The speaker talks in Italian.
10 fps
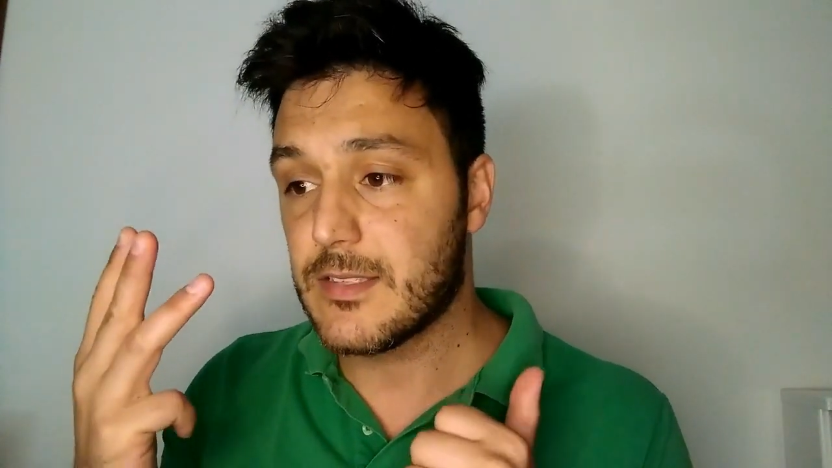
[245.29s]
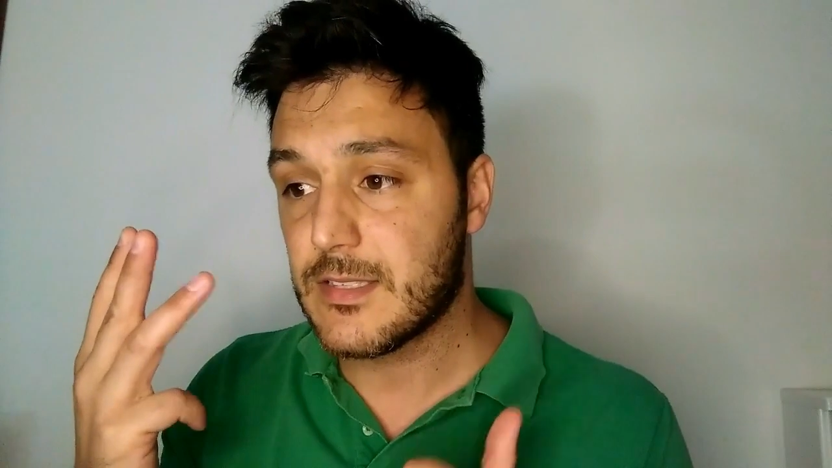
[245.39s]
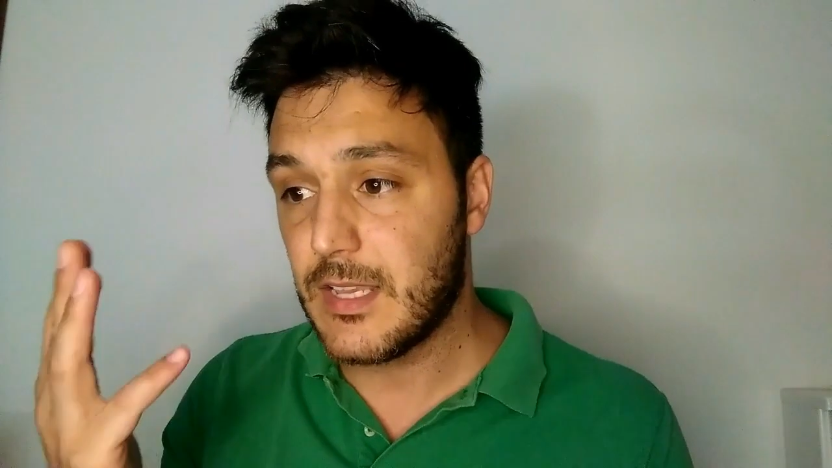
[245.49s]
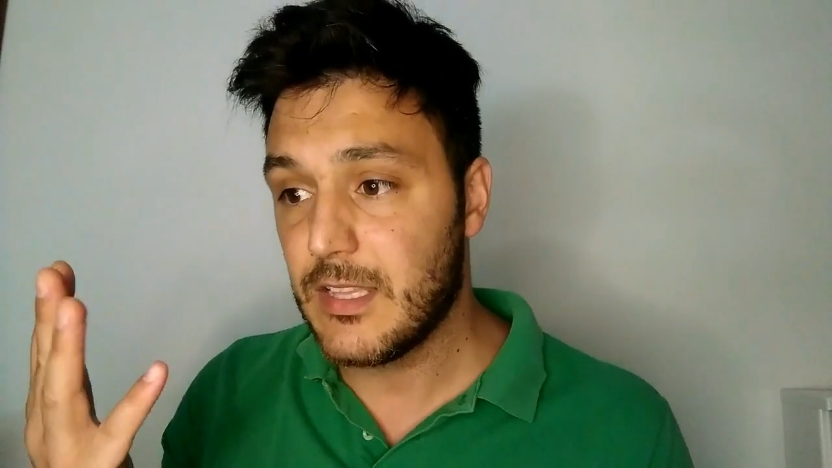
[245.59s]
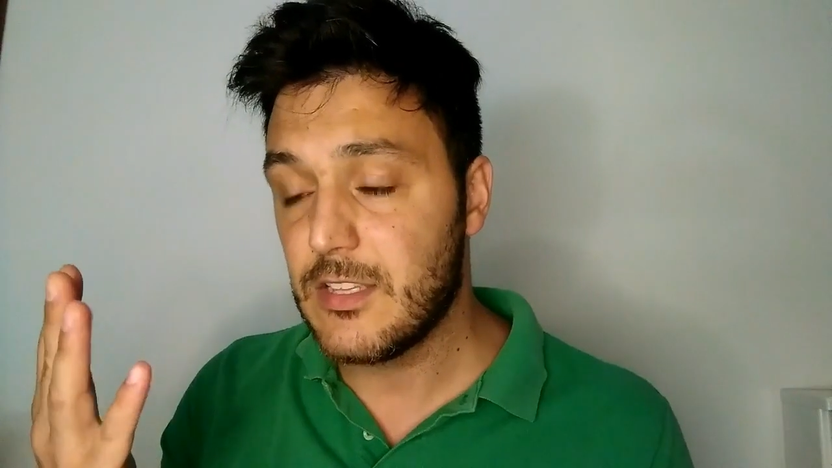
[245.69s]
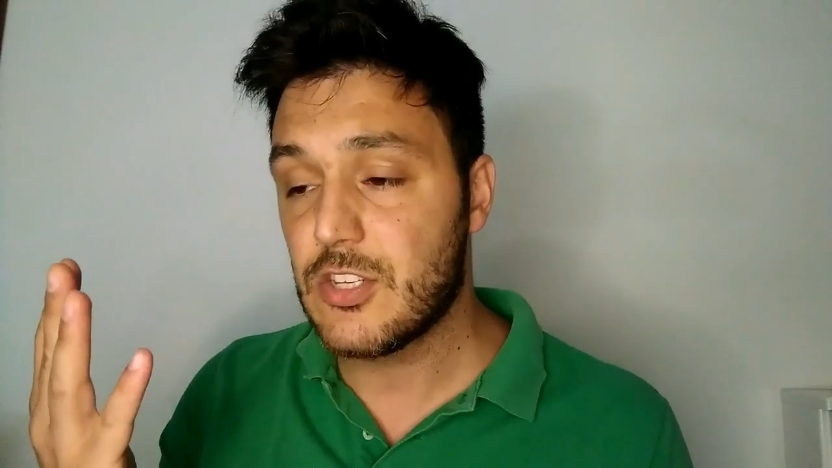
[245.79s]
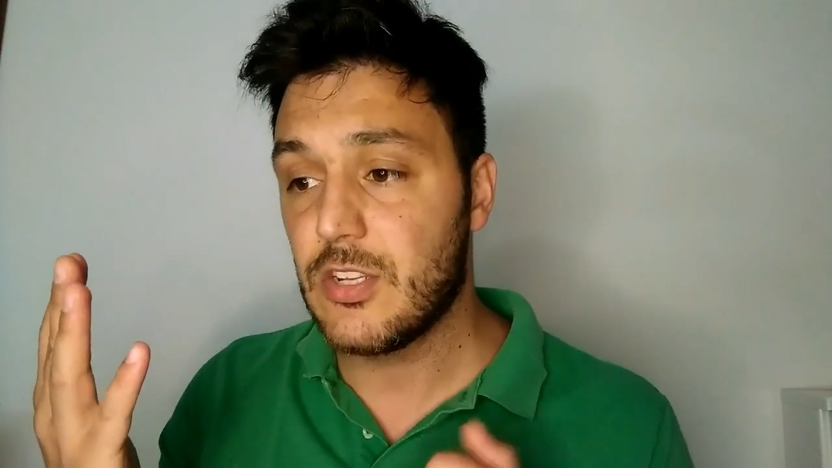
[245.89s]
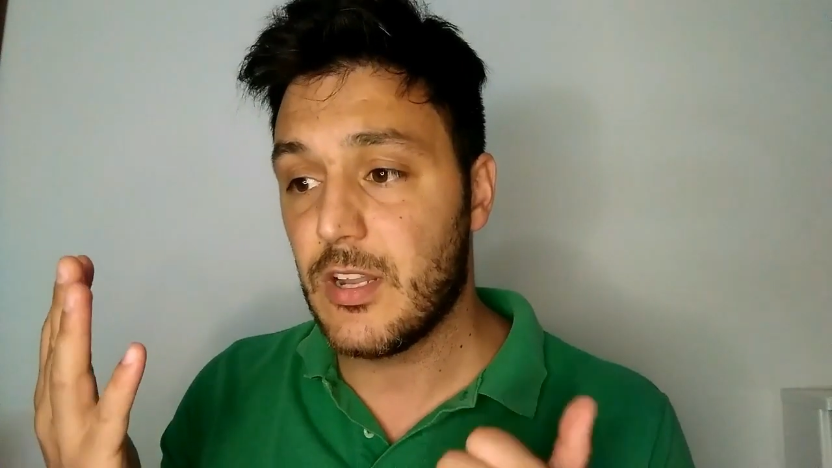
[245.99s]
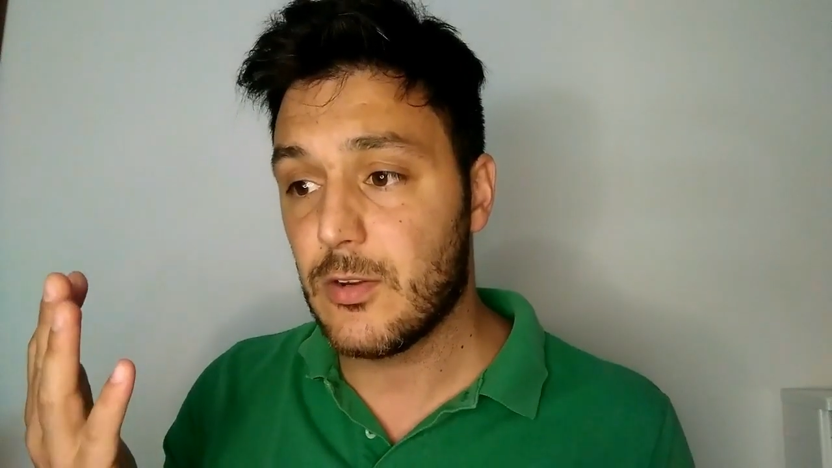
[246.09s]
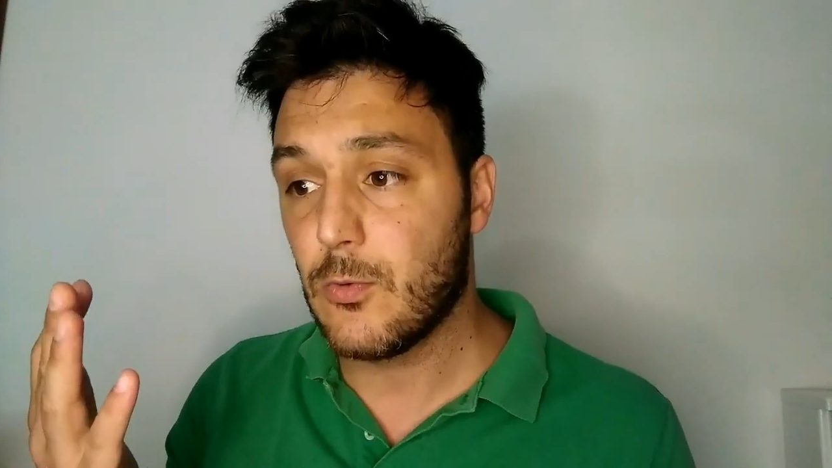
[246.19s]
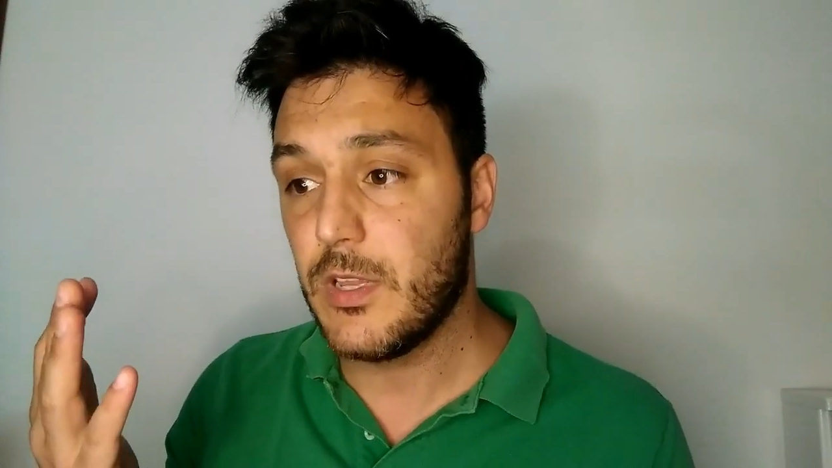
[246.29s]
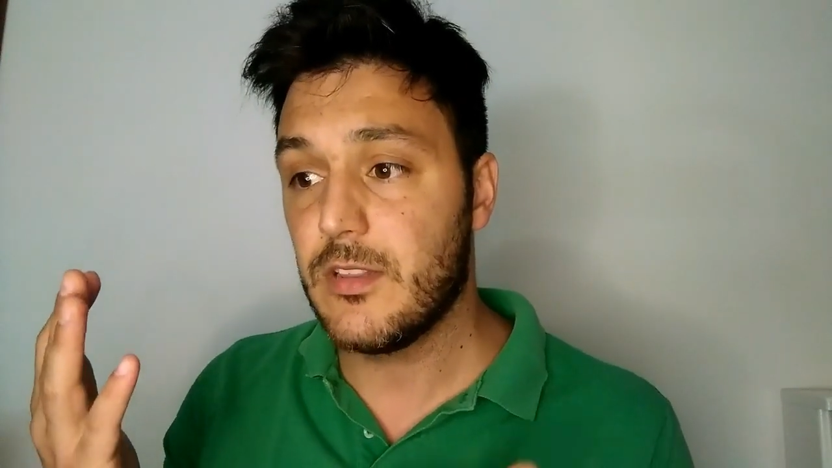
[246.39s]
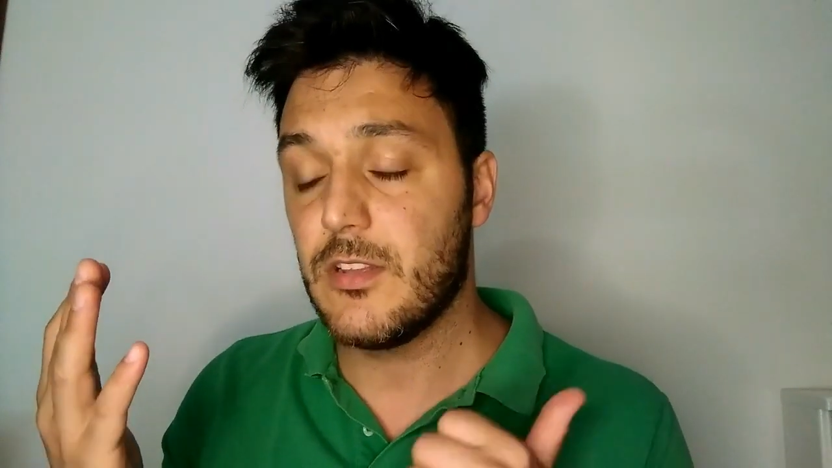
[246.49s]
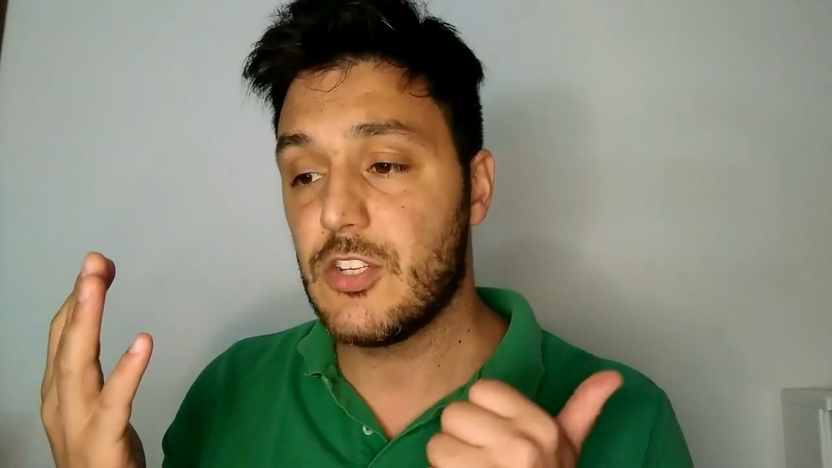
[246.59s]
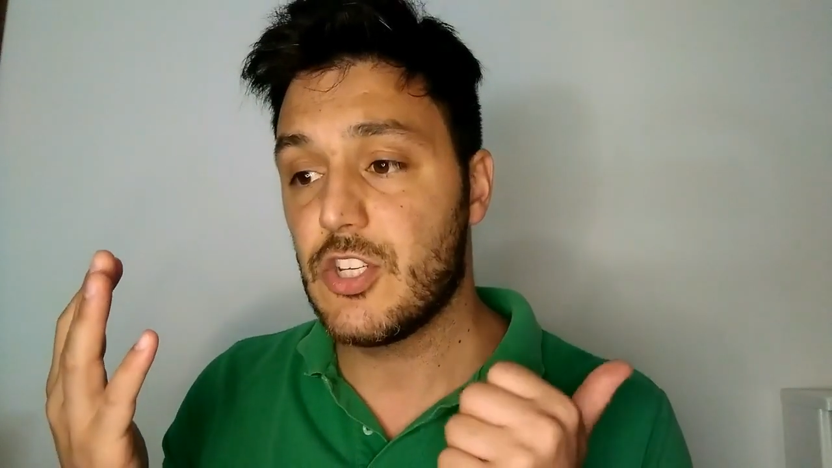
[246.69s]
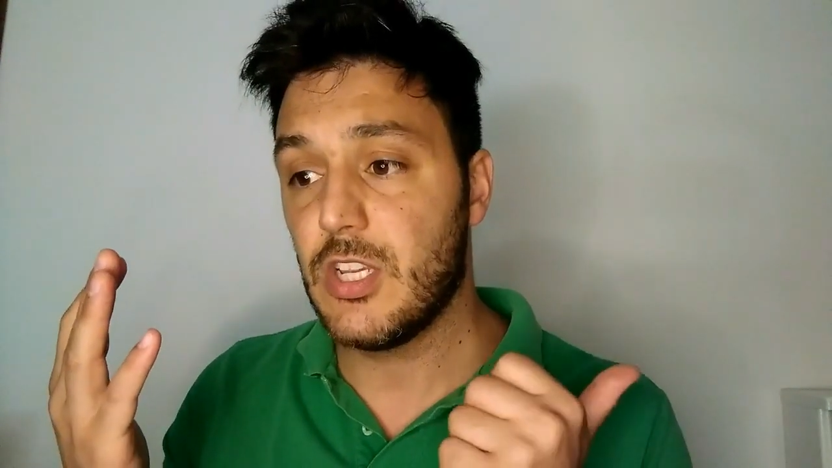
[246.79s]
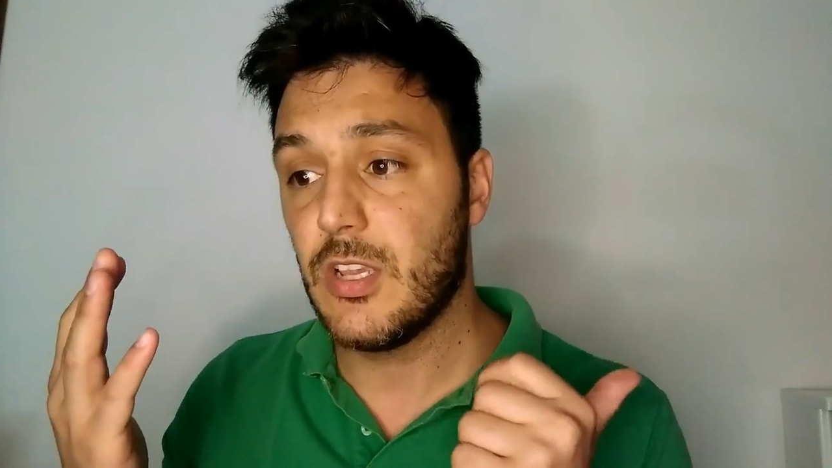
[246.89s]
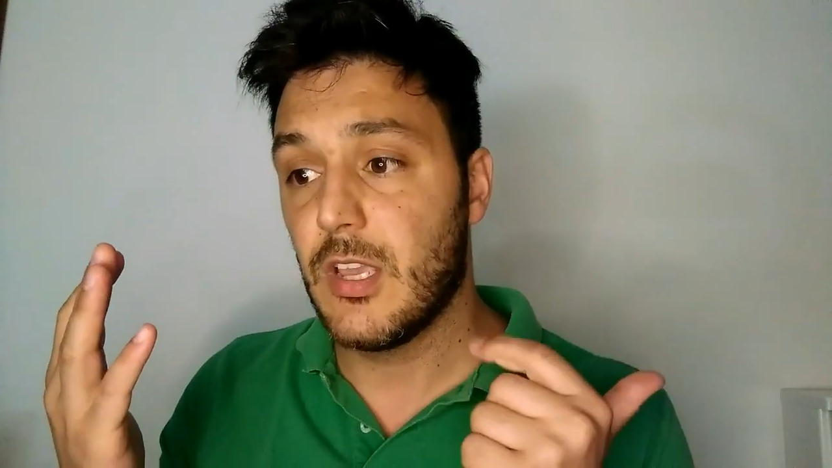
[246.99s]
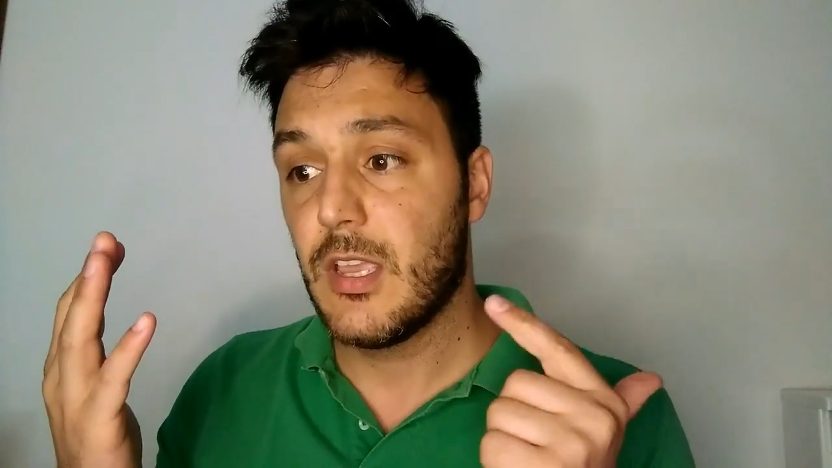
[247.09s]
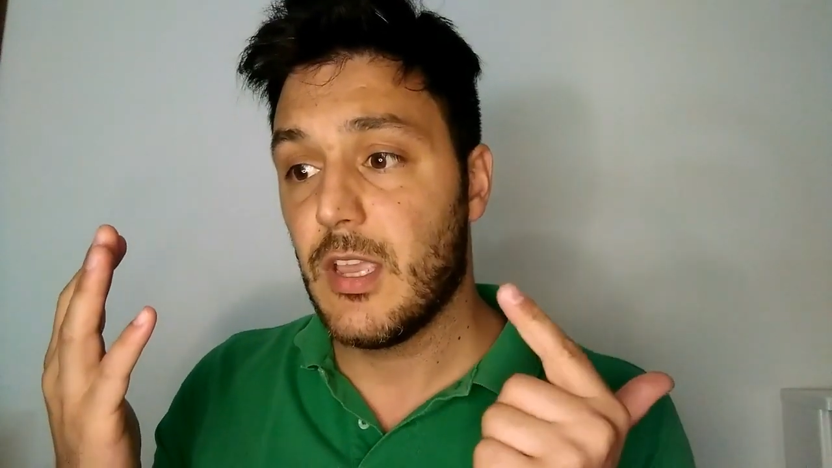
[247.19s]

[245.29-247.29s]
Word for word: 16, nel 15